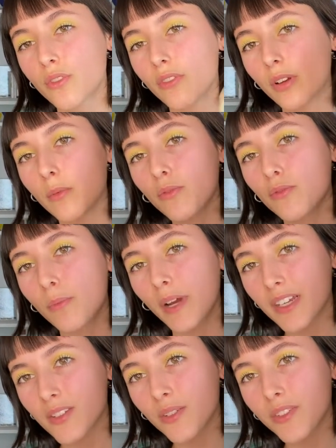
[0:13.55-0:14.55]
je vais vraiment vous
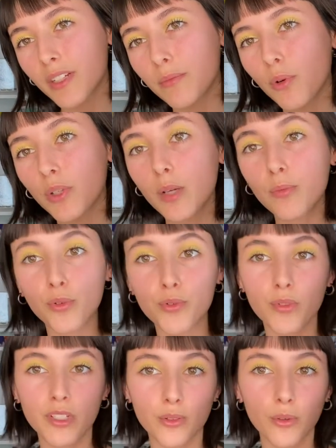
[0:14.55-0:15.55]
présenter le manga pour
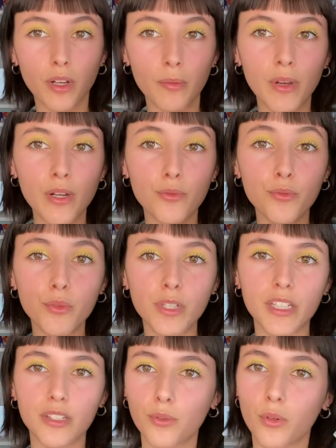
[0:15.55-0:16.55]
ceux qui ne l'auraient pas lu
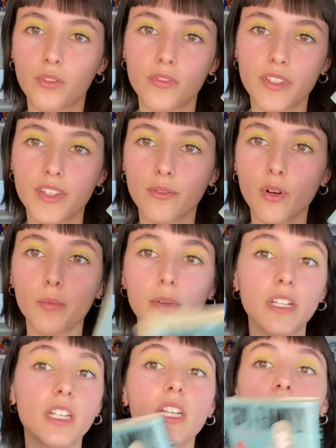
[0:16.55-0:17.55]
et qui auraient envie de savoir
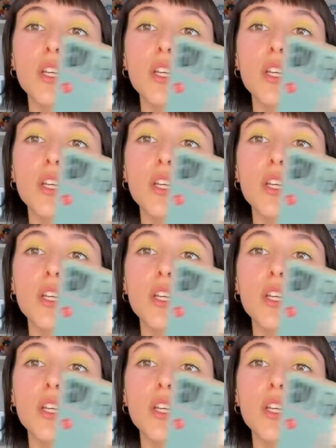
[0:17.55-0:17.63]
ben,